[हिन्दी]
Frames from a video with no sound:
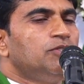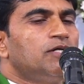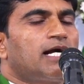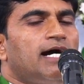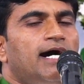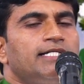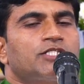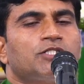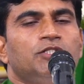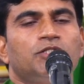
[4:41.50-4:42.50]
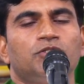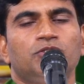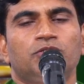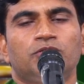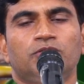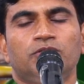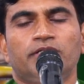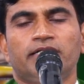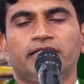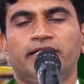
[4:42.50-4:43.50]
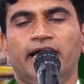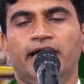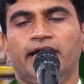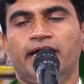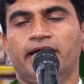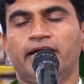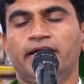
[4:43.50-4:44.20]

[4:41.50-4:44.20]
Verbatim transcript: रू का सुरूर दे